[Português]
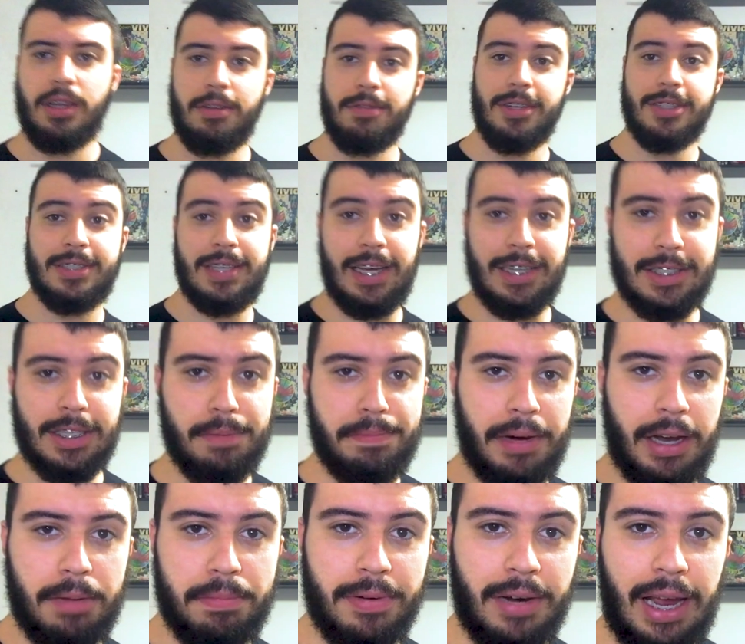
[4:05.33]
E você acha que
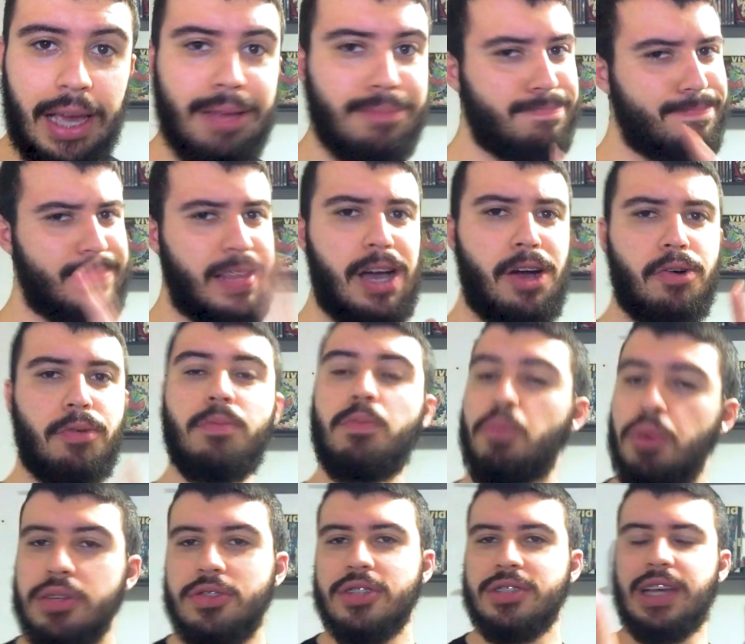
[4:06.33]
para por aí? Não,
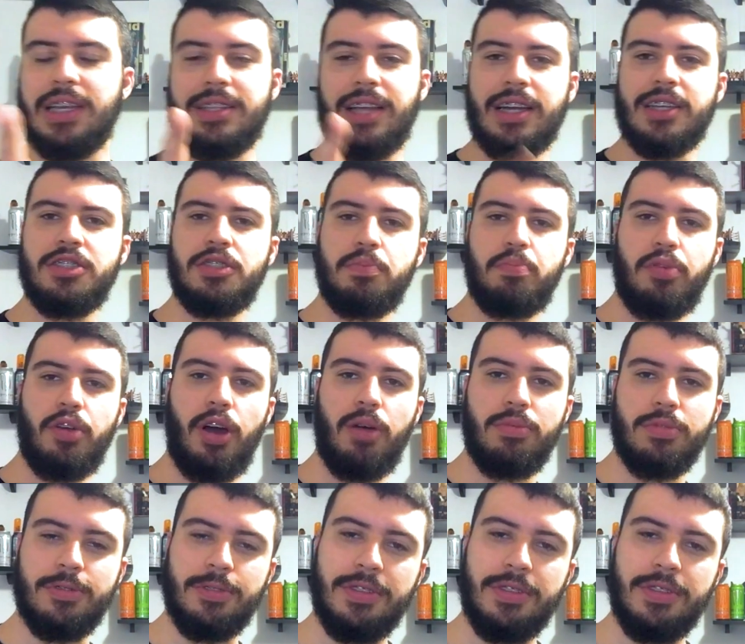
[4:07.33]
muitos ataques de promos